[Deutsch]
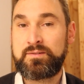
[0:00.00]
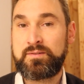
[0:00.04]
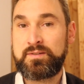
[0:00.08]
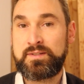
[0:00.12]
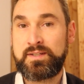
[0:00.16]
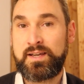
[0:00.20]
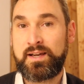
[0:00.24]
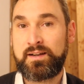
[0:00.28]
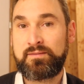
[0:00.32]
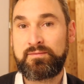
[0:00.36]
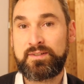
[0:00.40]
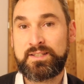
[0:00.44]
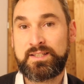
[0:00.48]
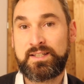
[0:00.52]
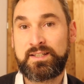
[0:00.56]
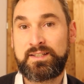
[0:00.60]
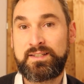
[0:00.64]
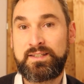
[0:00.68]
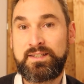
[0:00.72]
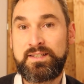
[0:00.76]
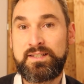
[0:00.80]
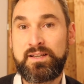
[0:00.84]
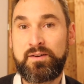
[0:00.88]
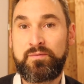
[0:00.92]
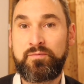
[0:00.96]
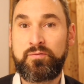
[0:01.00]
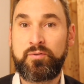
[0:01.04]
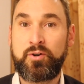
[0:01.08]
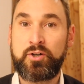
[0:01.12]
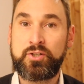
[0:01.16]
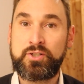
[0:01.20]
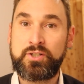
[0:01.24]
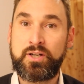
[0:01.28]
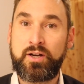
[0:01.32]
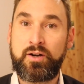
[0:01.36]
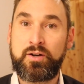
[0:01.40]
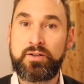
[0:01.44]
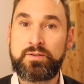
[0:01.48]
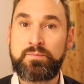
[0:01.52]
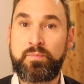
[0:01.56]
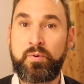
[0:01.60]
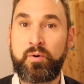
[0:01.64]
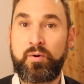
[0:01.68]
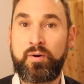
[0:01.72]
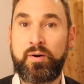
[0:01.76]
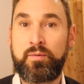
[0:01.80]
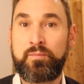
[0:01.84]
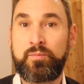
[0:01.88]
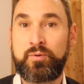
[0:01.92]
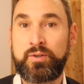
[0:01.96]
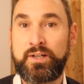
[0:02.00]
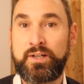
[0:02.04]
zu sagen, was hat dieser Forscher rausbekommen